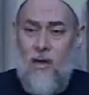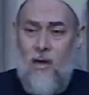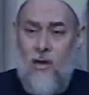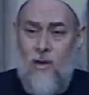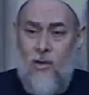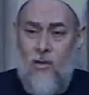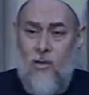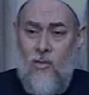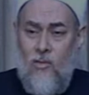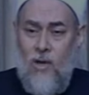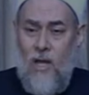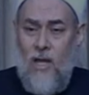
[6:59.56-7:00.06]

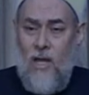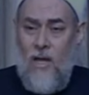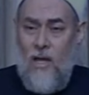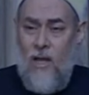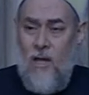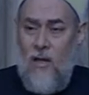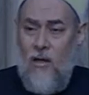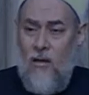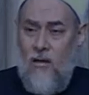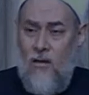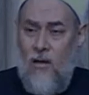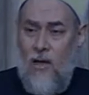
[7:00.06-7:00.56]
وإلى
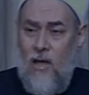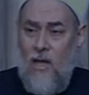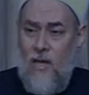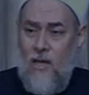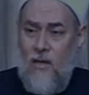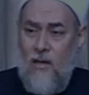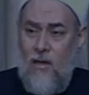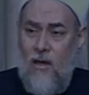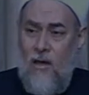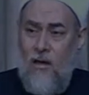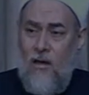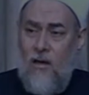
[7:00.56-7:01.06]
لقاء
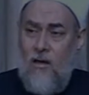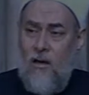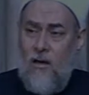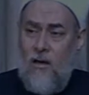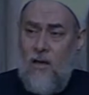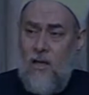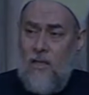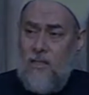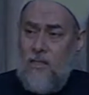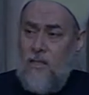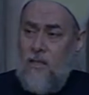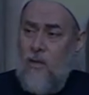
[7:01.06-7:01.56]
آخر
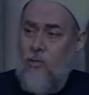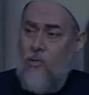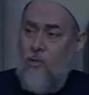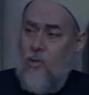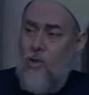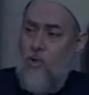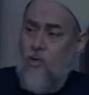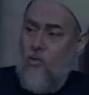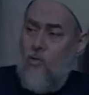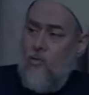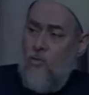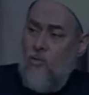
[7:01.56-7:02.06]

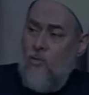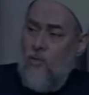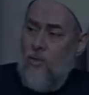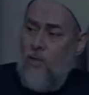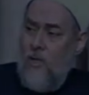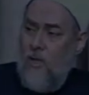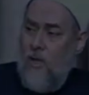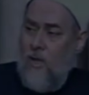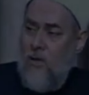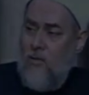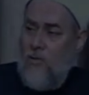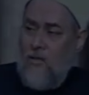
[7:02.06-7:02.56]
أستودعكم
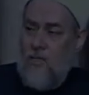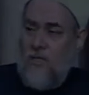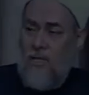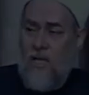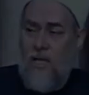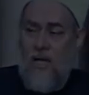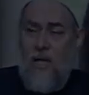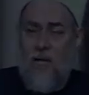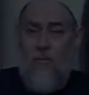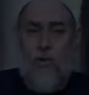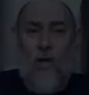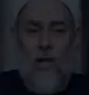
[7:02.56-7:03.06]
الله
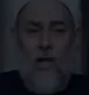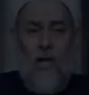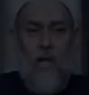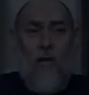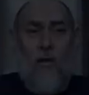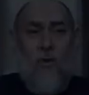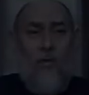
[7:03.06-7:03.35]
والسلام عليكم